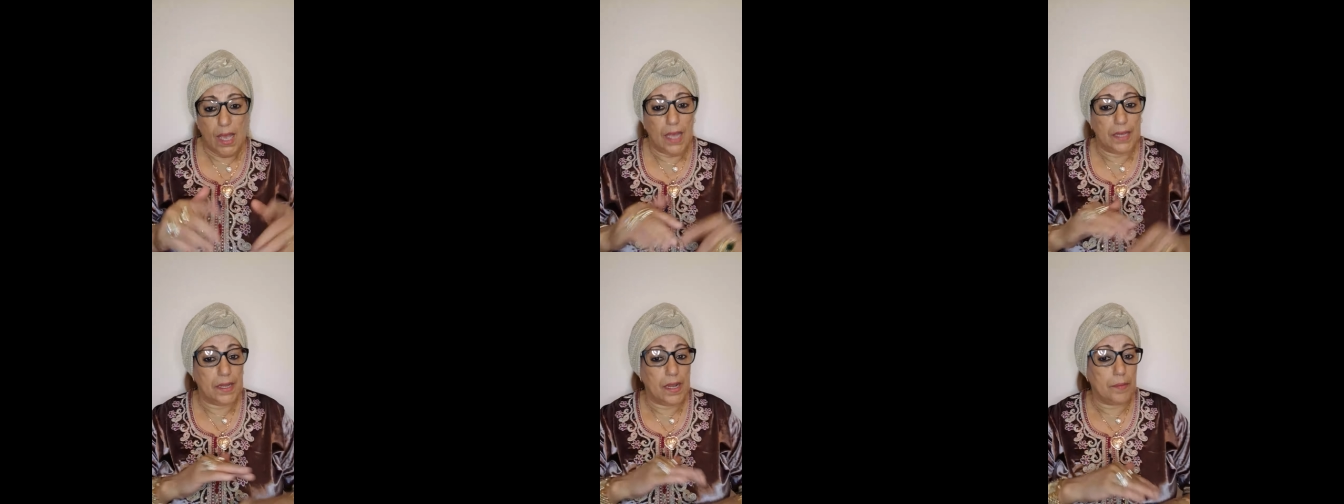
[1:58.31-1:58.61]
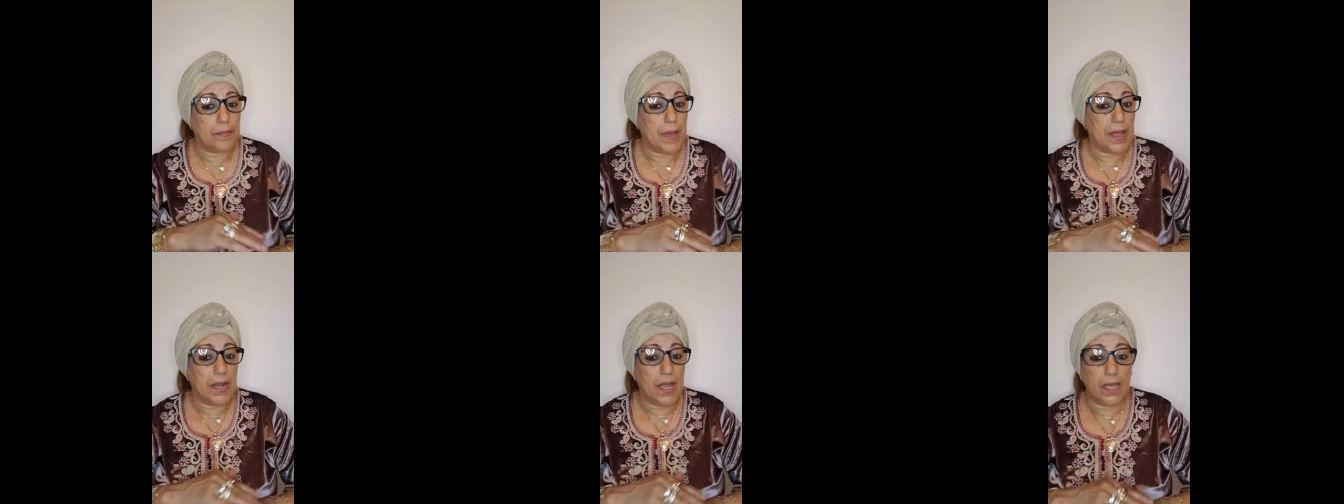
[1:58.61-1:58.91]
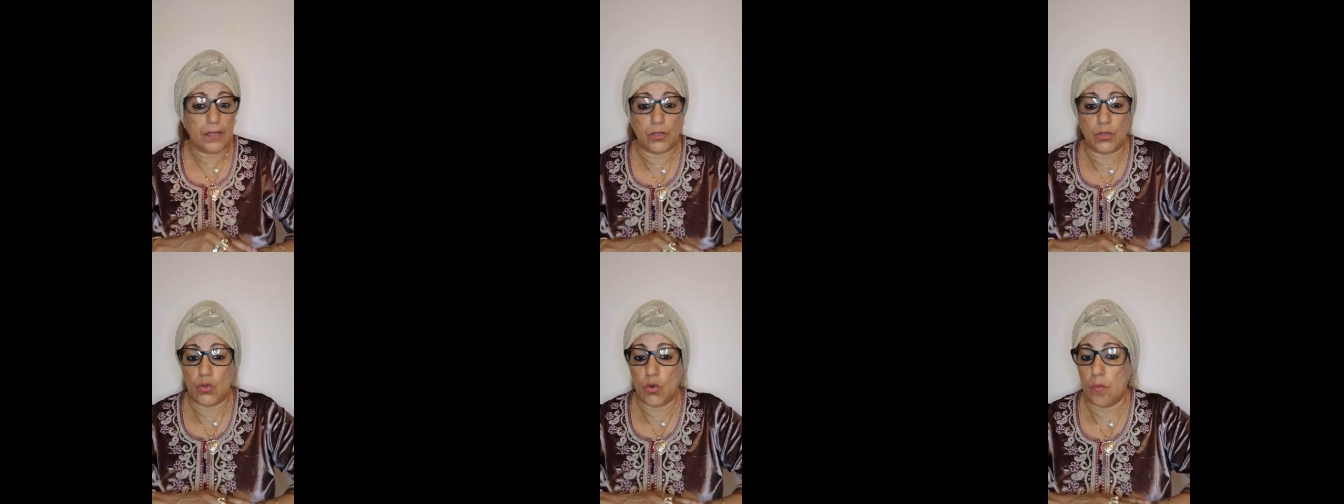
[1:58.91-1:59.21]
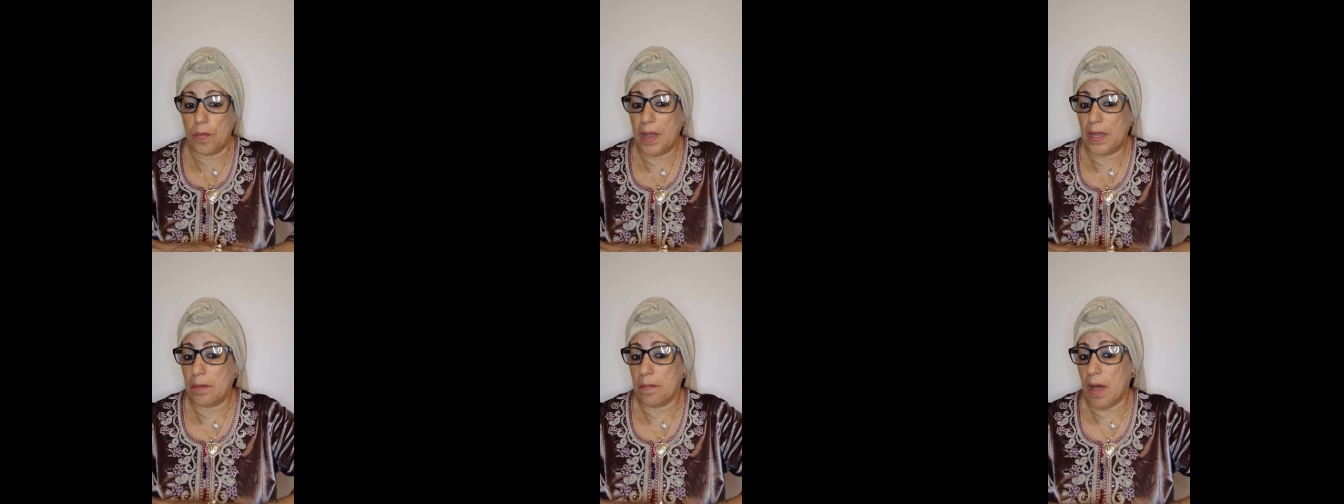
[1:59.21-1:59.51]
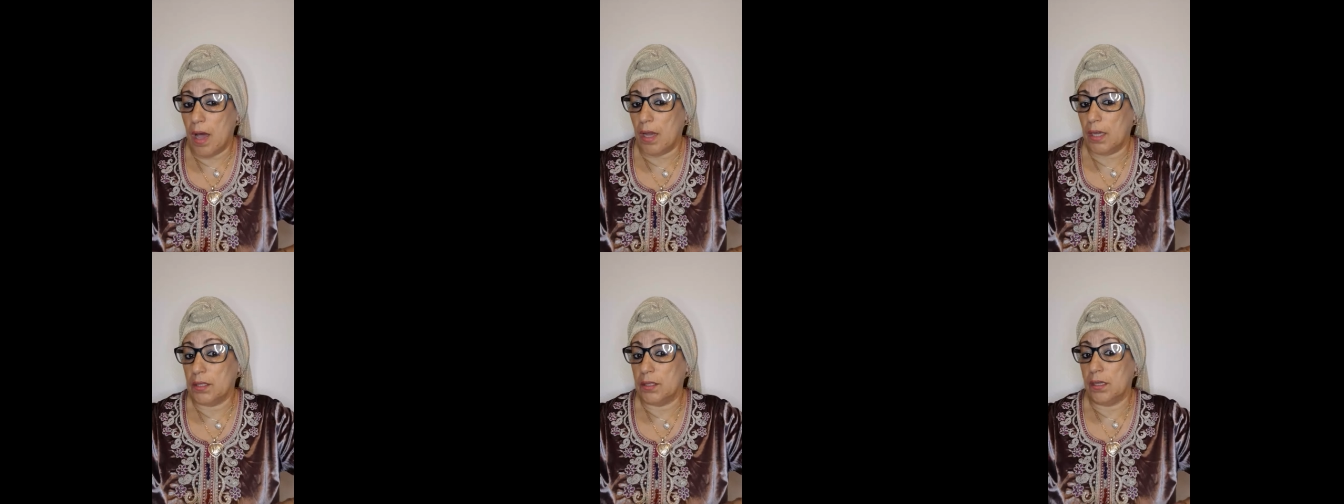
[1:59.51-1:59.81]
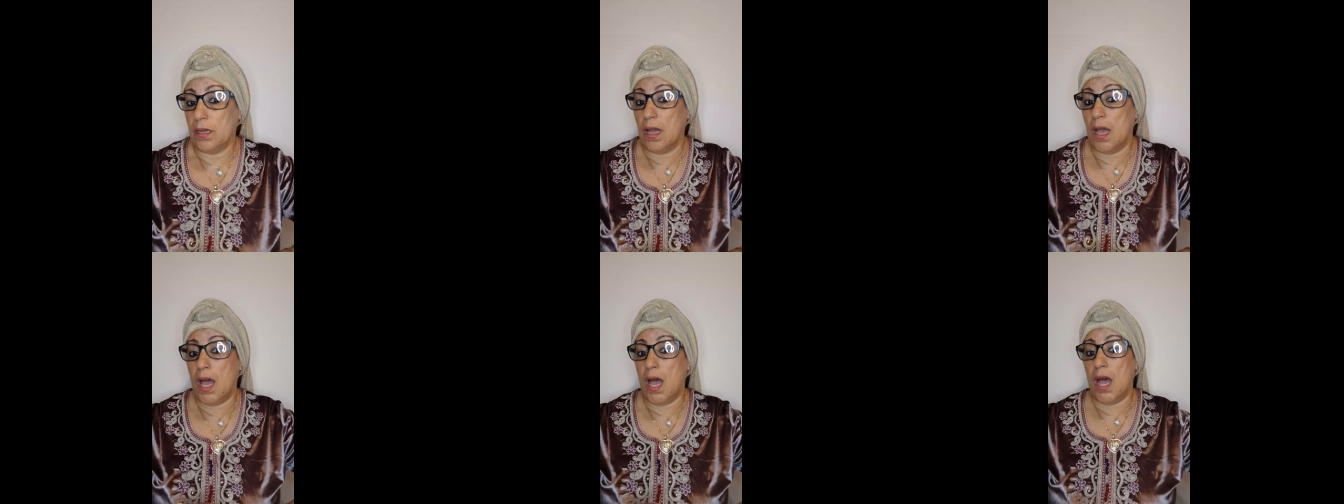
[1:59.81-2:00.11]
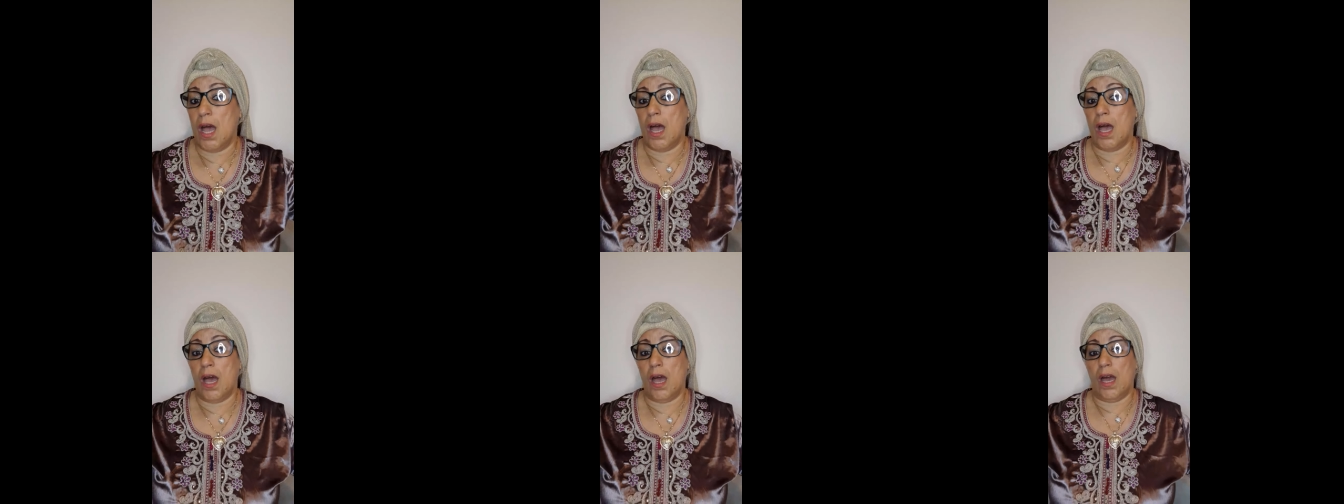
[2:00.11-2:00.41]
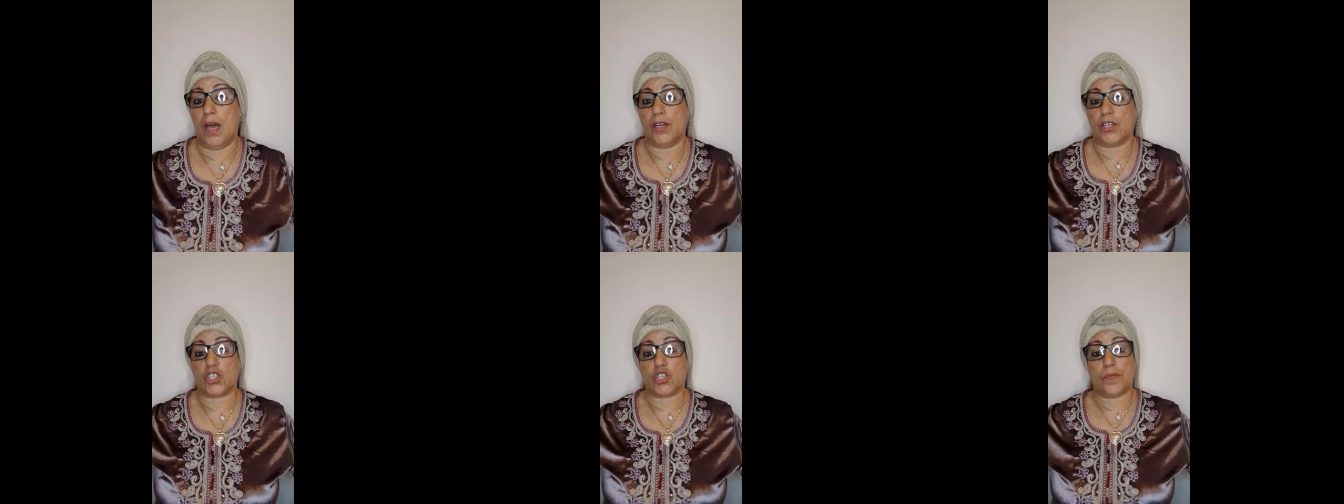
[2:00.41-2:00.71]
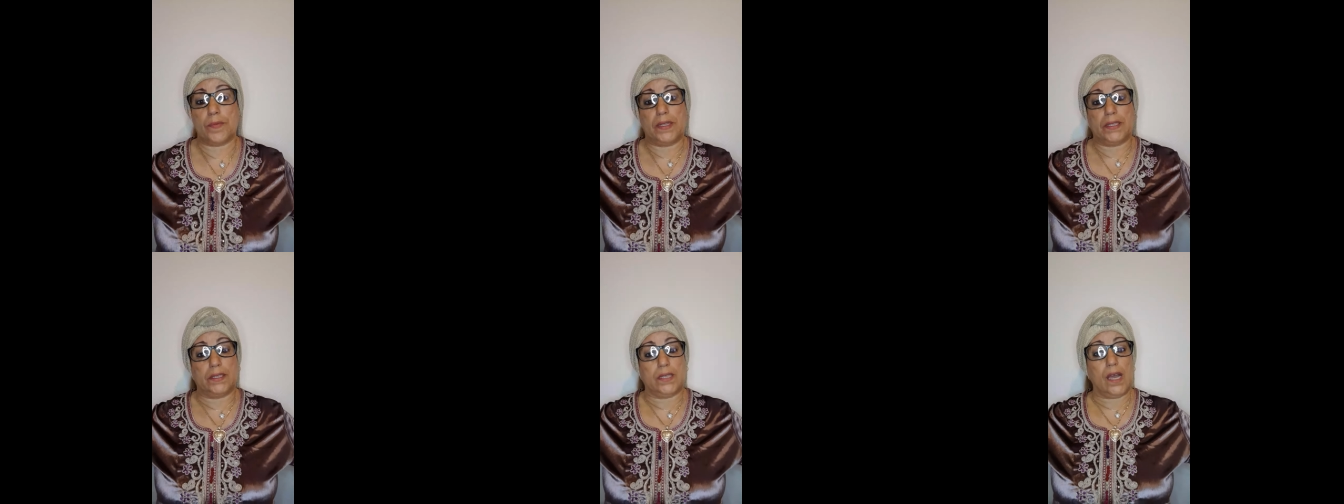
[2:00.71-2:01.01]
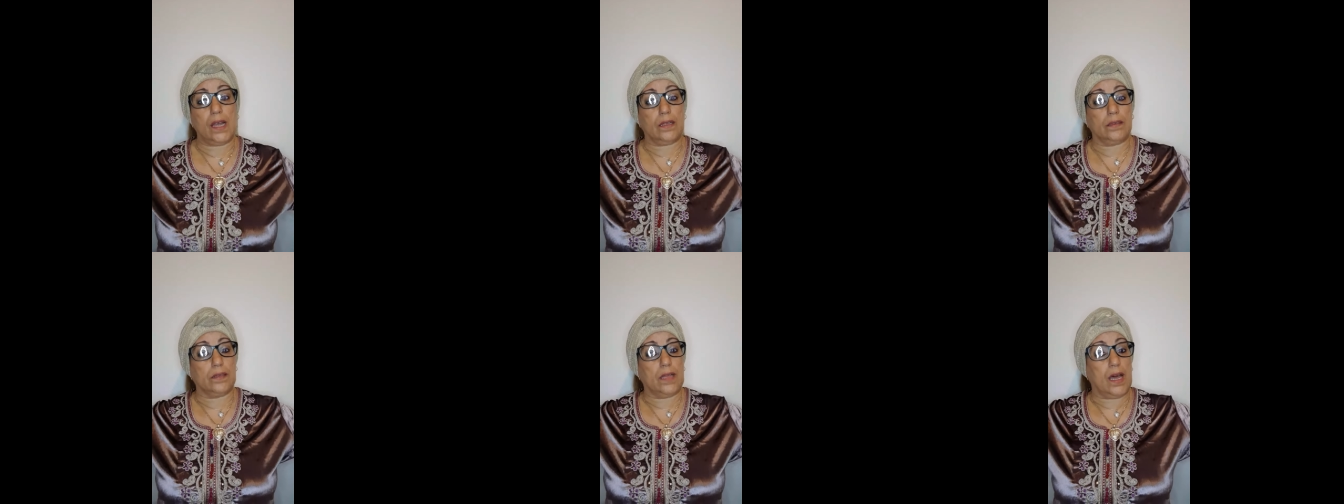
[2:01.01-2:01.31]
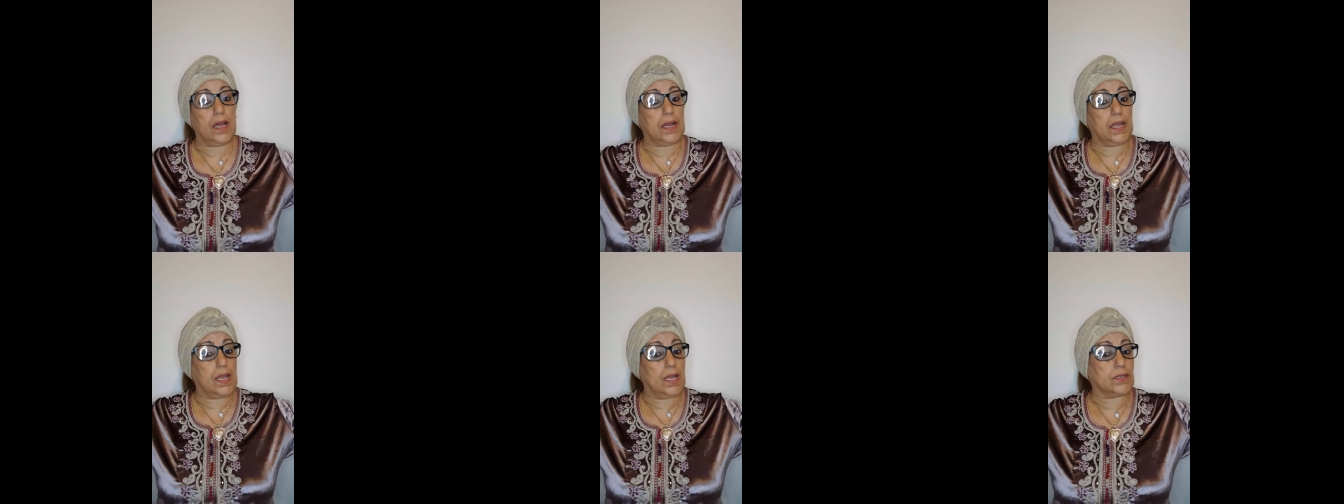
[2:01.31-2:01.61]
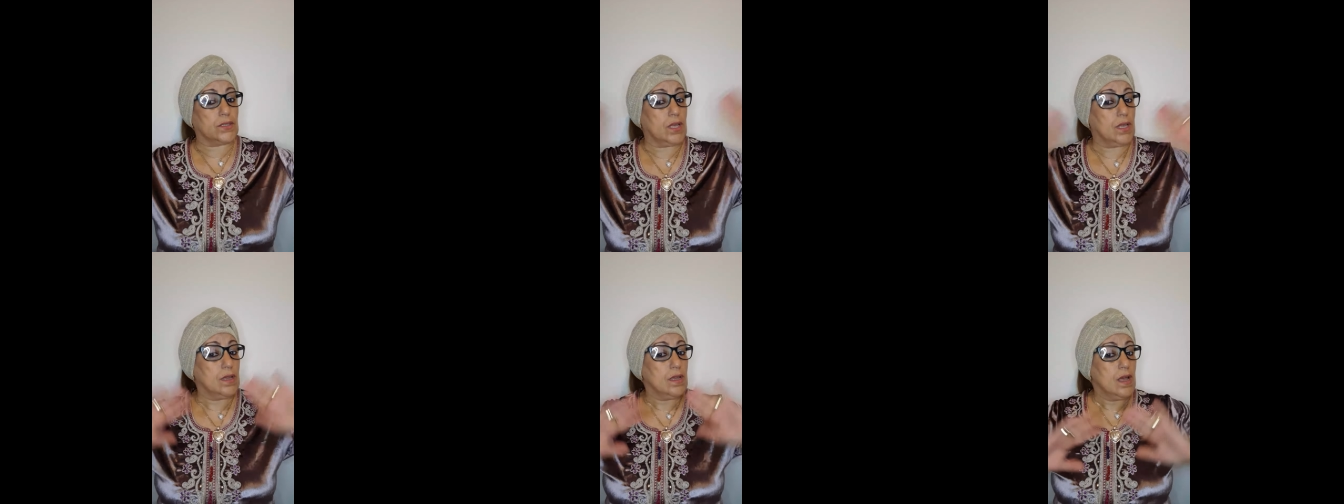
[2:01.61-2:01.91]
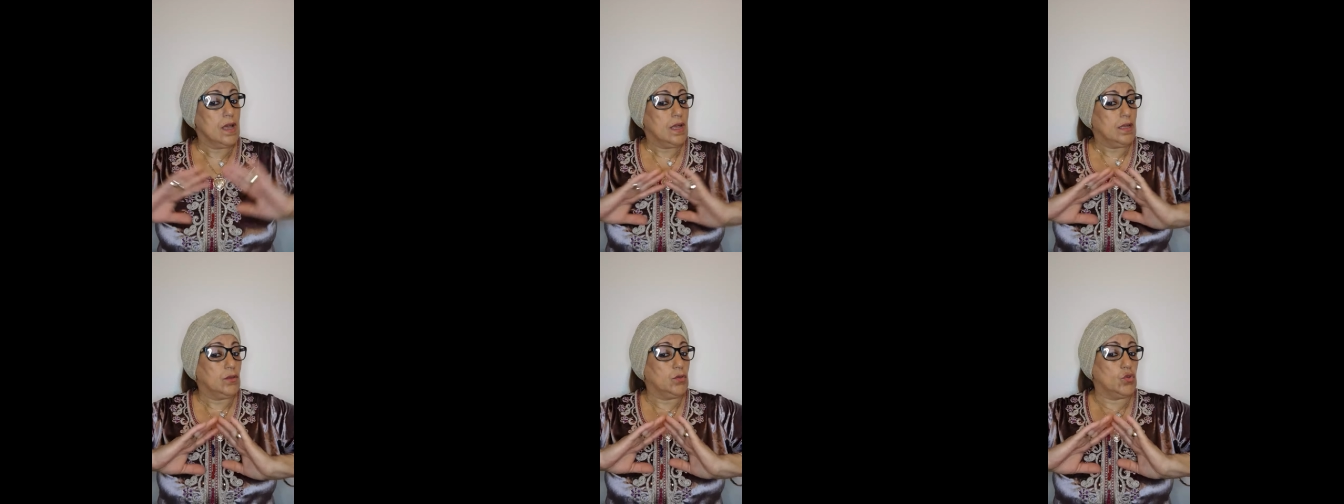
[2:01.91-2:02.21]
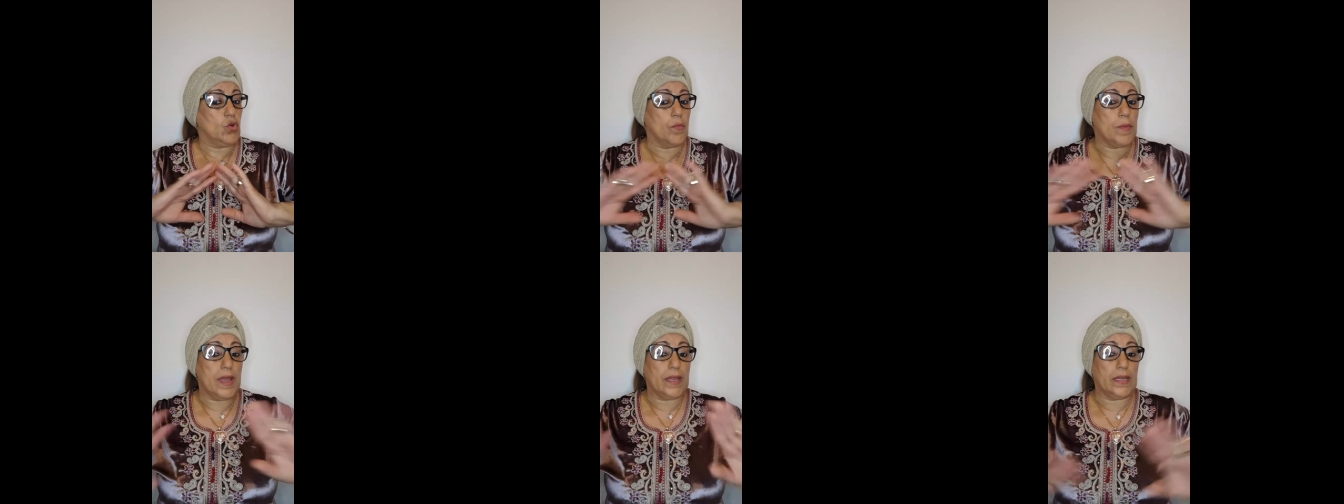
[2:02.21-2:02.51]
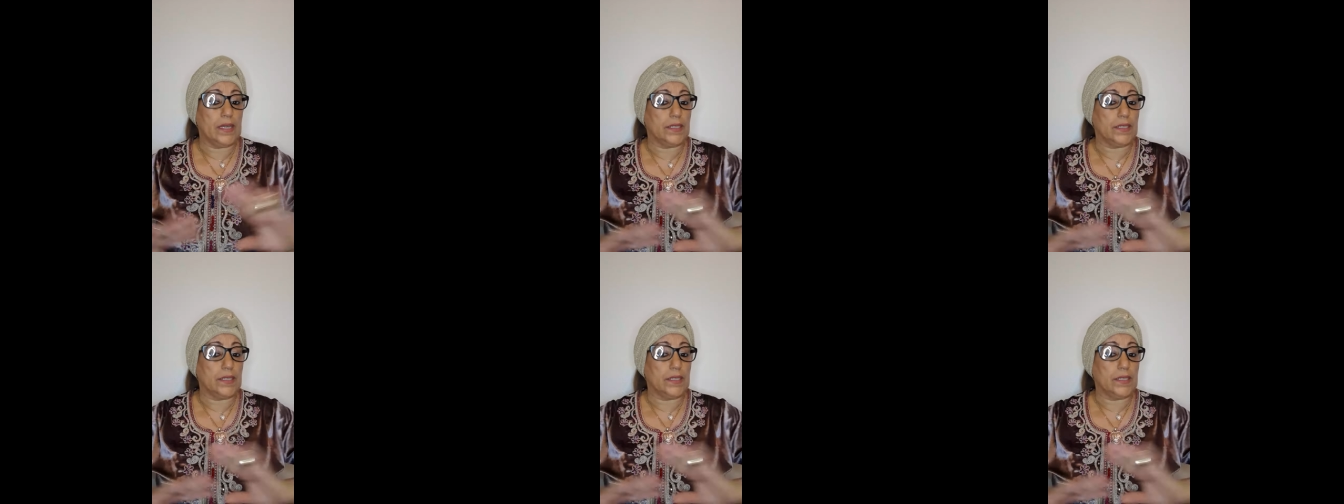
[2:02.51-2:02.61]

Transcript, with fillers: انا البارح هادي يومين ما قدرتش من داك النهاريات يومين